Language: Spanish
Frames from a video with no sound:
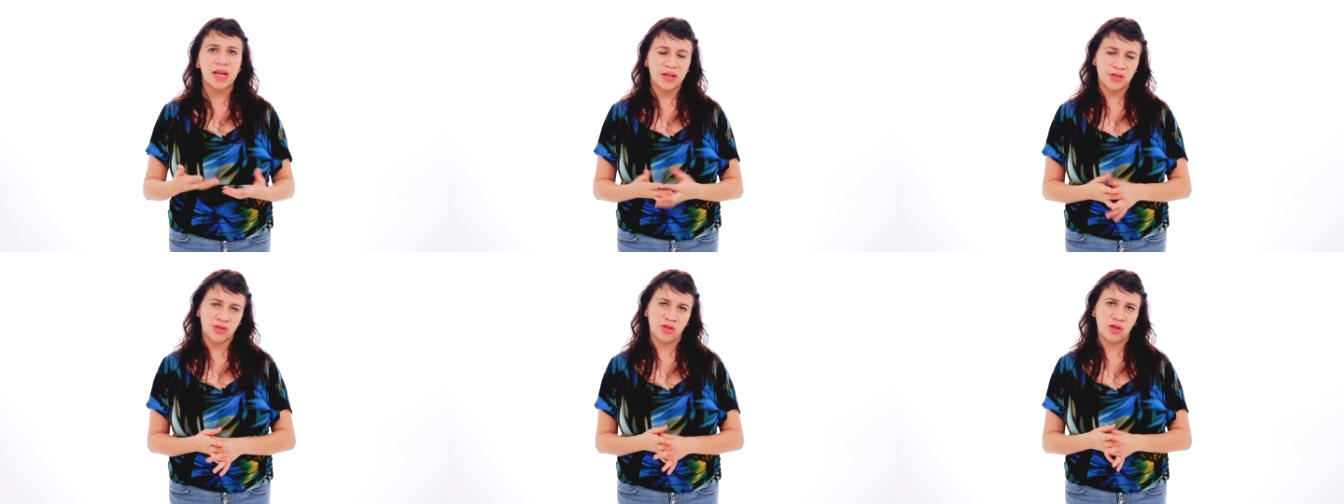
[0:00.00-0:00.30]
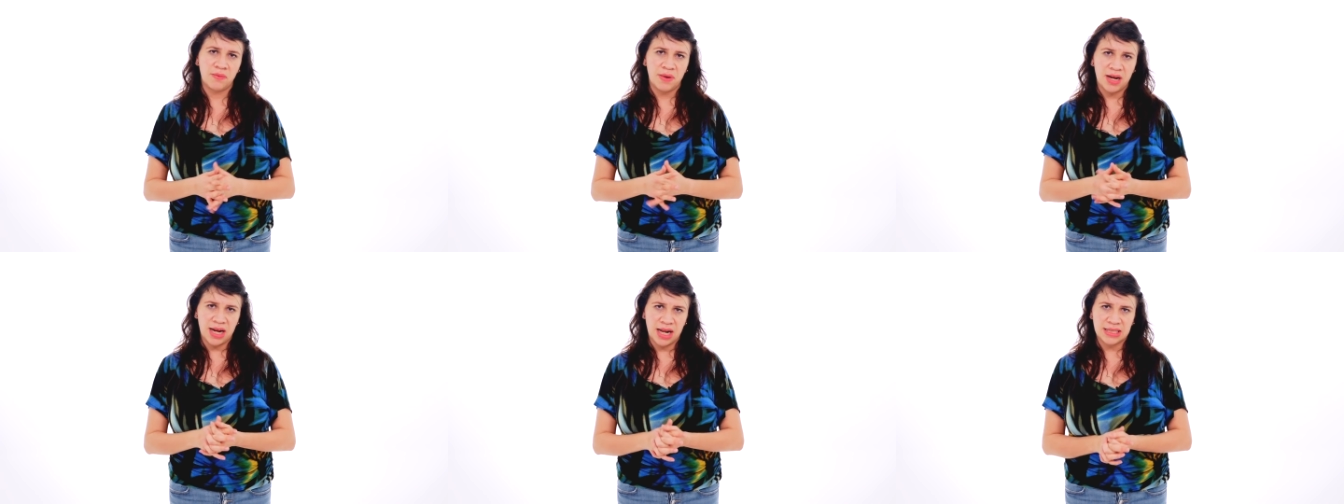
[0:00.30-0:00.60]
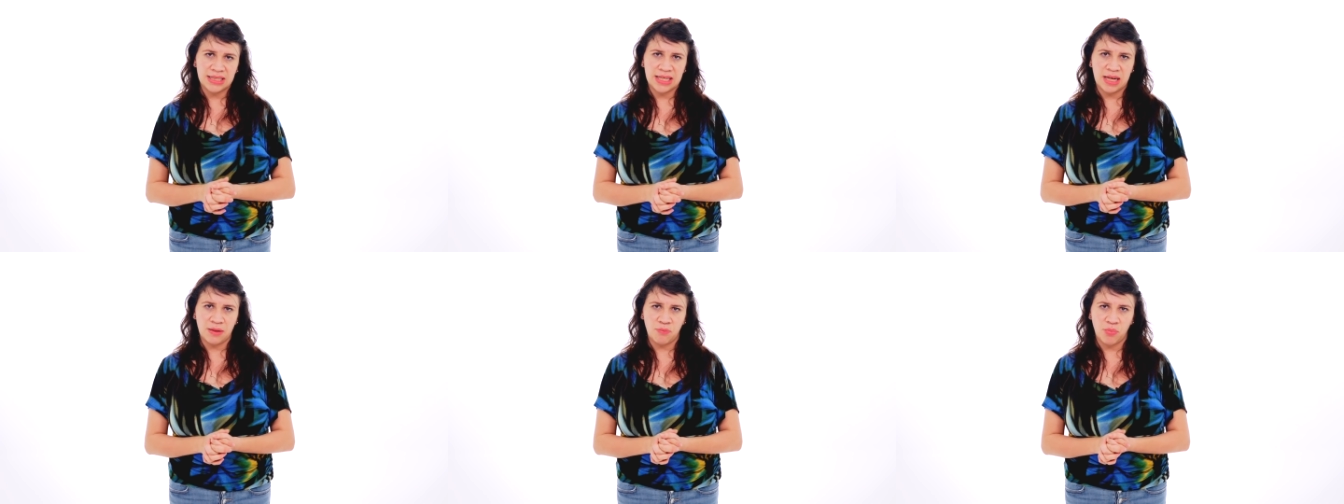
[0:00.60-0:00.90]
resolver
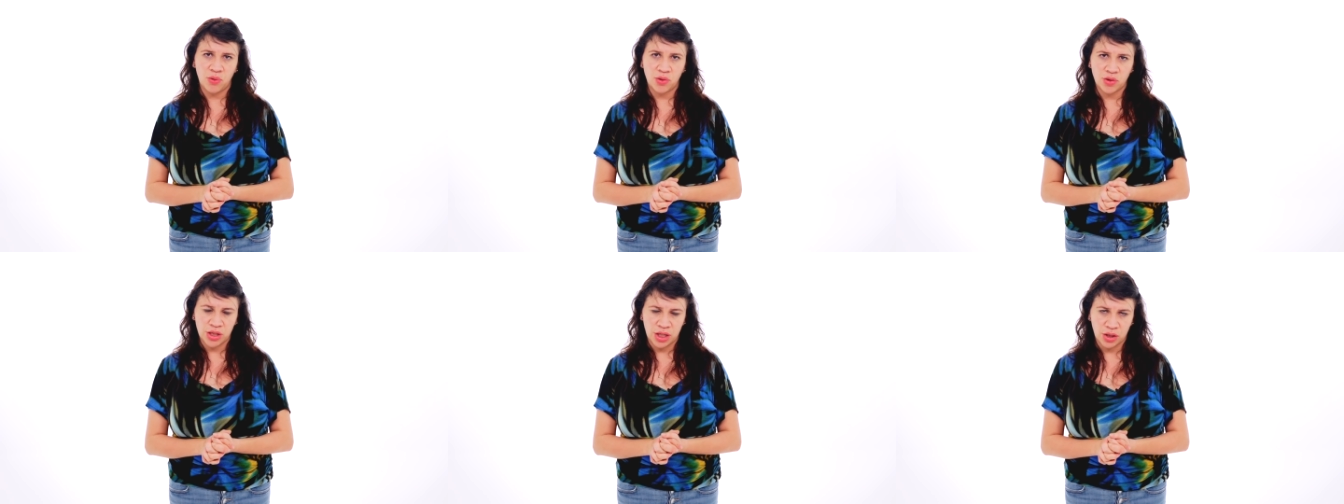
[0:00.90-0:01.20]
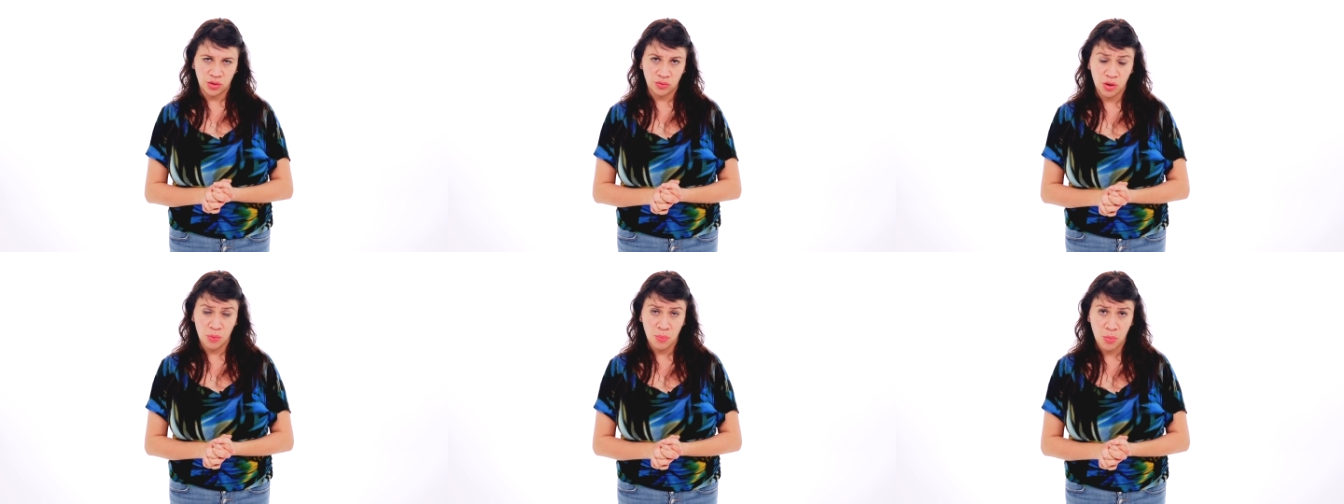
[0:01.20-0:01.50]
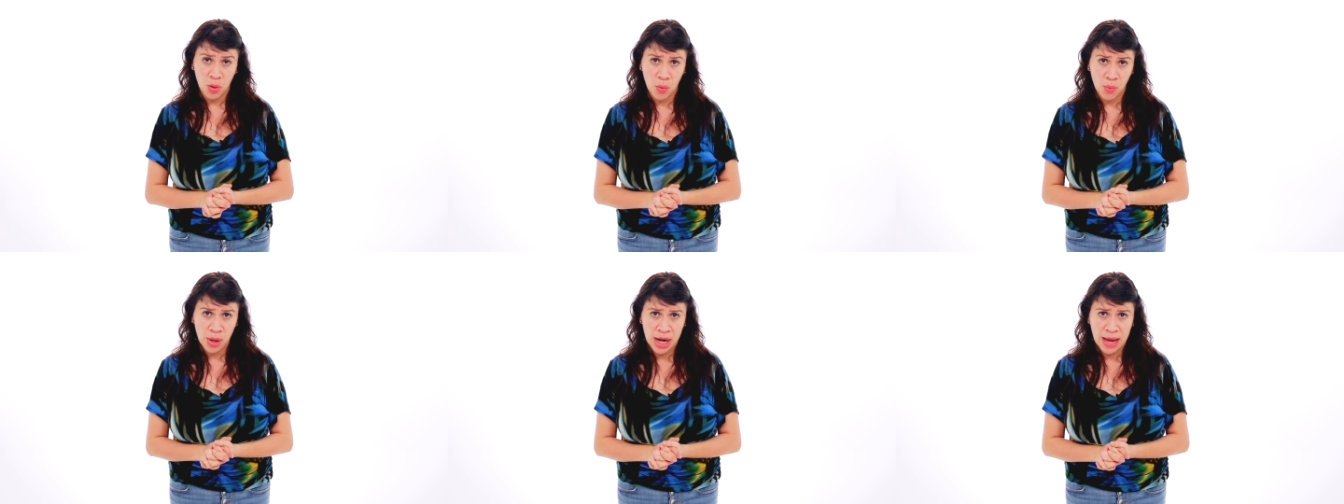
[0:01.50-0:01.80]
al 100% el
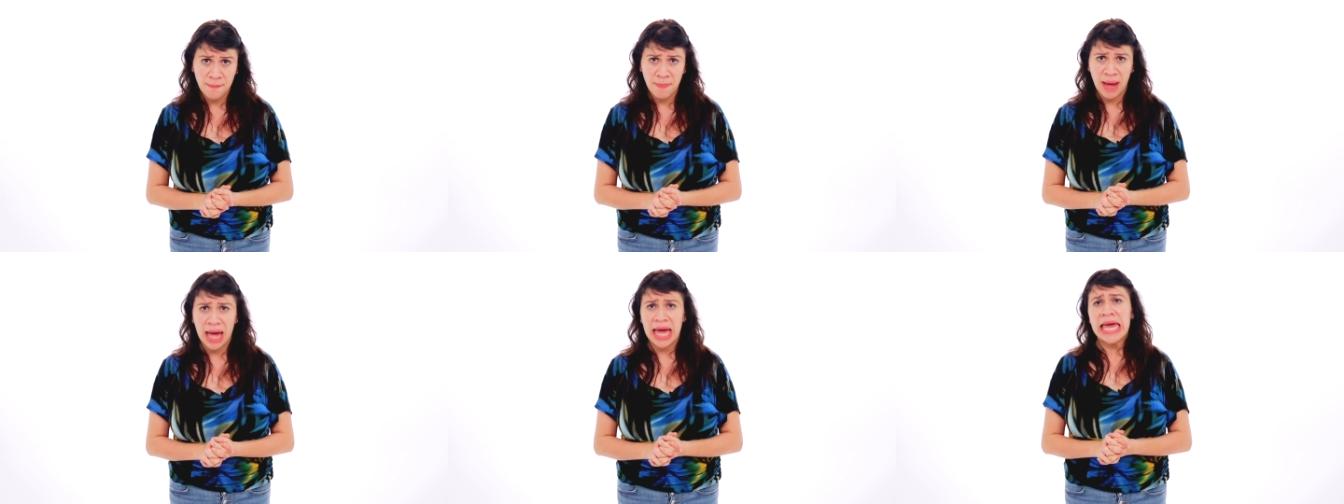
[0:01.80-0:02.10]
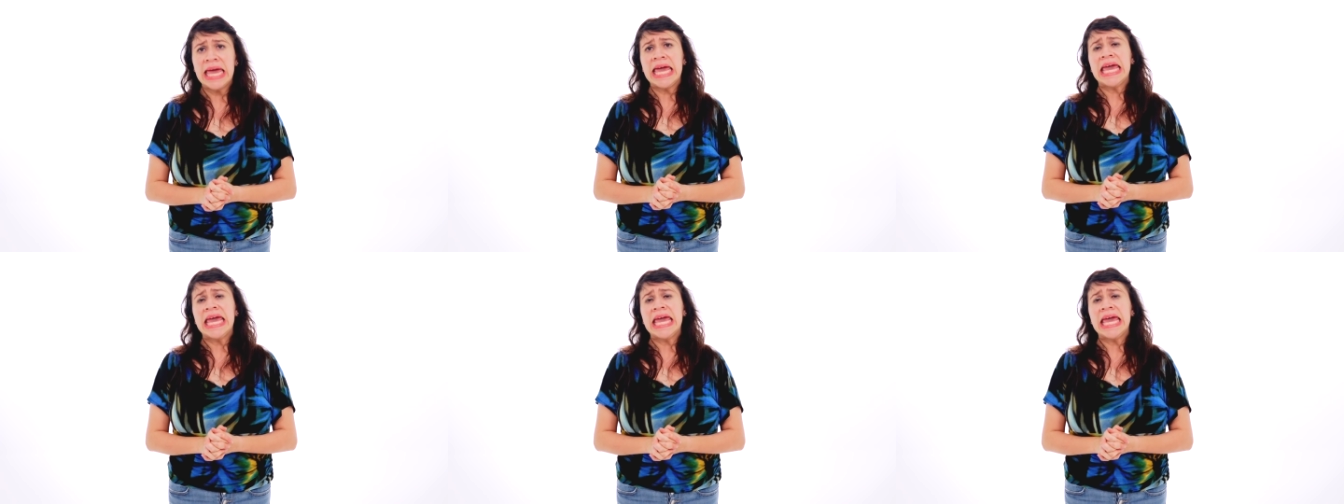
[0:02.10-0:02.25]
problema.